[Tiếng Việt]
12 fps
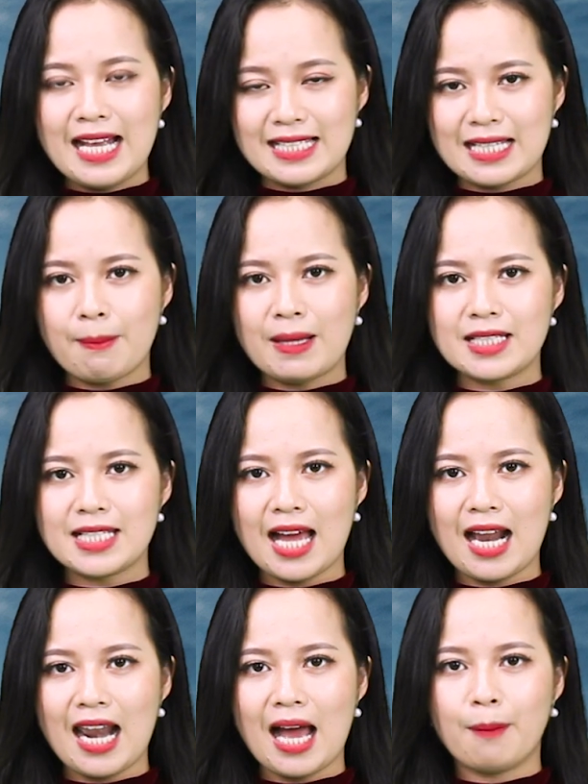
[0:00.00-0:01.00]
giá bán
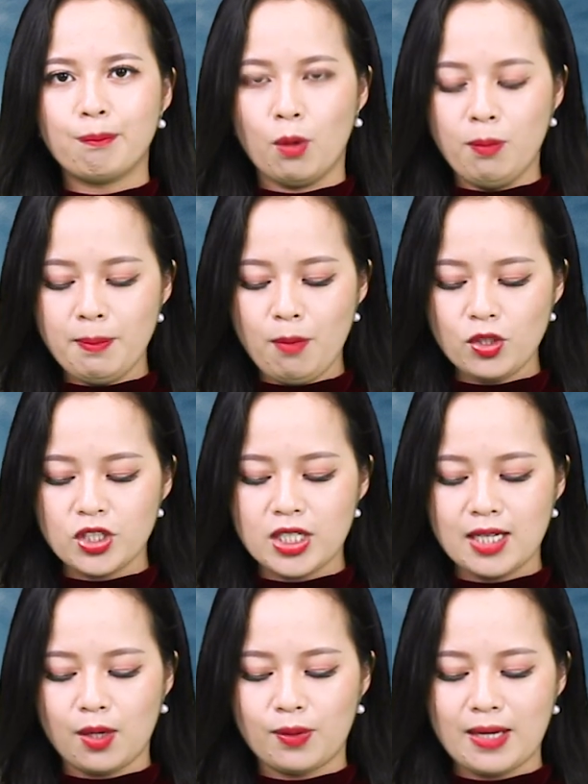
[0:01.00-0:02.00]
ra là 41
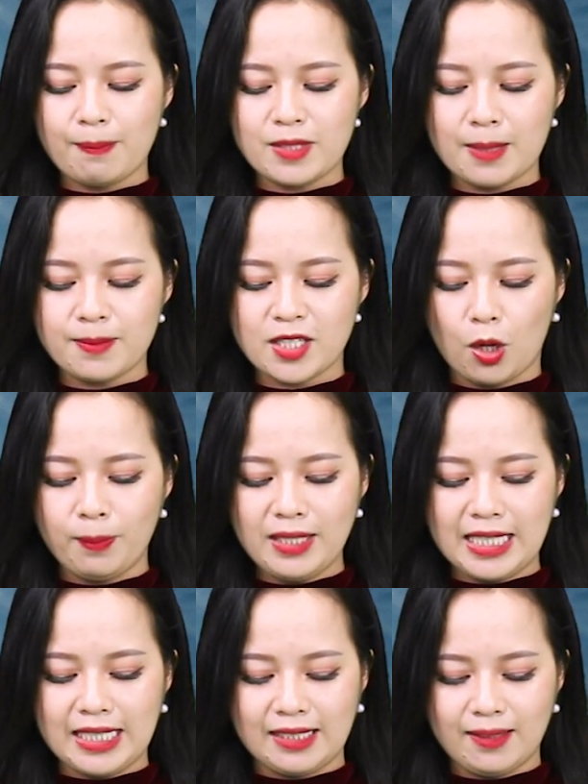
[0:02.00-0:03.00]
triệu 560
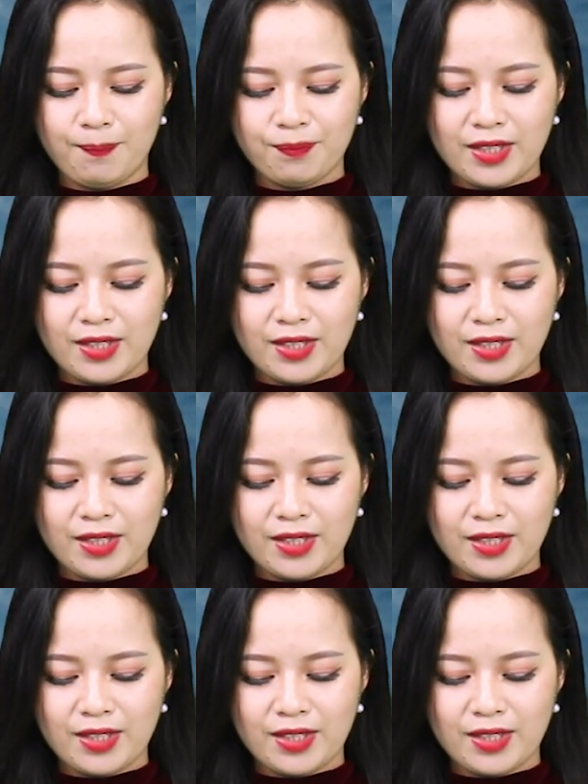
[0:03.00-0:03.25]
nghìn.